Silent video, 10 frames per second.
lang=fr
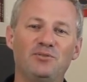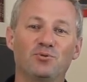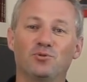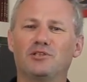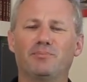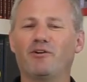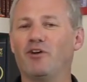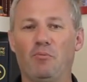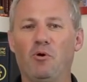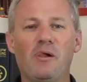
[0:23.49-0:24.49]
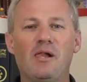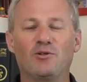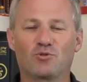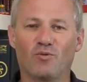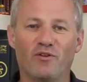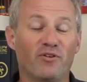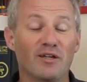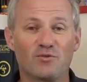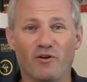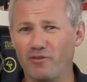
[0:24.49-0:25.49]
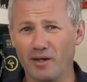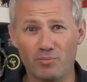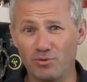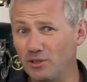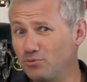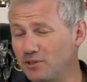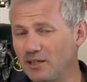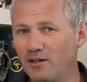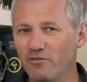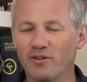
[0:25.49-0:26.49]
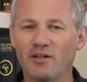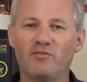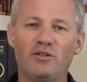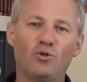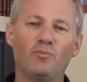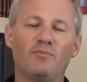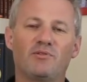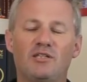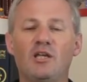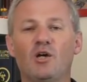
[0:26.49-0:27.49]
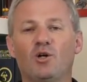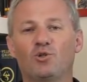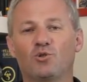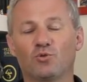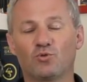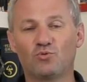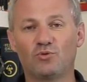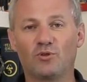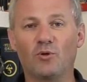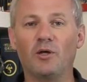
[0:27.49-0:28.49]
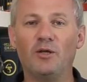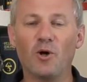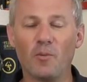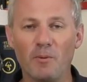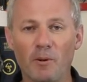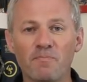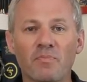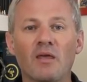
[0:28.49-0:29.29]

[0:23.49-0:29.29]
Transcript: donc je ne sais pas vraiment ce qu'on va faire, si on va faire un petit goûter à la fin de la vidéo, même si j'en doute euh, énormément.